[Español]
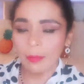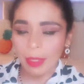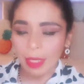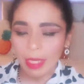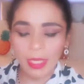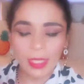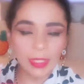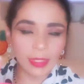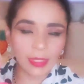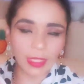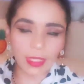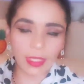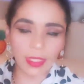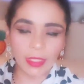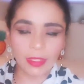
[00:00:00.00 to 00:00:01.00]
para las que
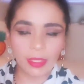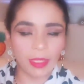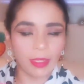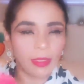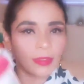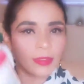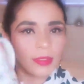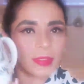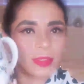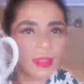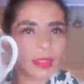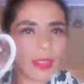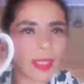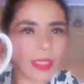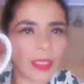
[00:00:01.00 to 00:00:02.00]
estén interesadas
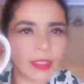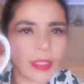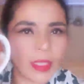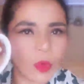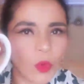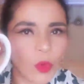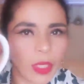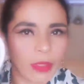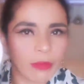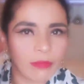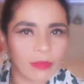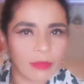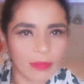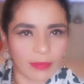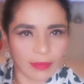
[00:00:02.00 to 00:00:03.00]
y que dice Queen.